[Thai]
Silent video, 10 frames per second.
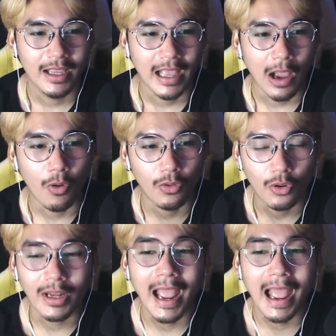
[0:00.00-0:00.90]
เอารอ
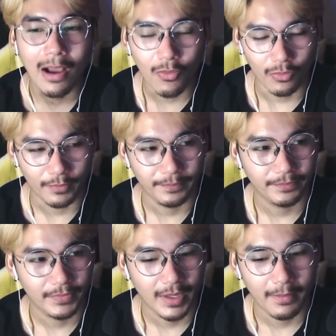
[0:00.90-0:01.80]
งเท้า
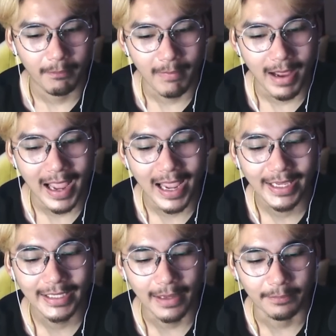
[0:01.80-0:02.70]
มาให้
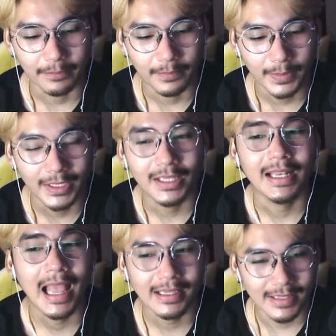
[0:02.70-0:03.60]
กับคริสติ
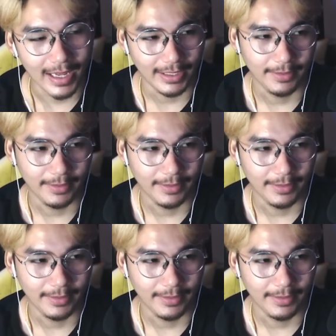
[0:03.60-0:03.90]
น่าใส่